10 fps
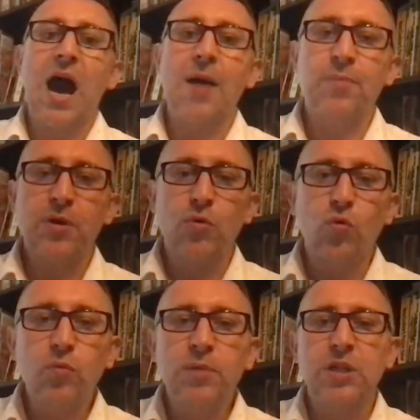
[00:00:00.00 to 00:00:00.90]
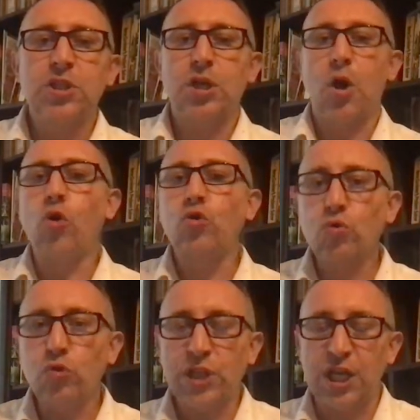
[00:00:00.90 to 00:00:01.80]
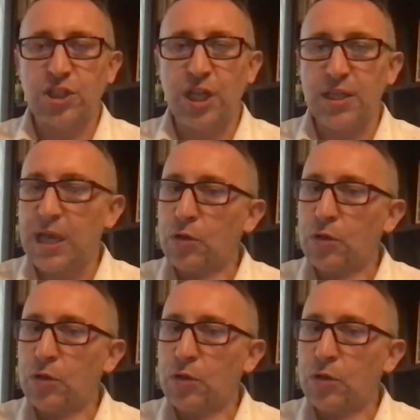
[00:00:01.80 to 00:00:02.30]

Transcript: aby umieć odróżniać ten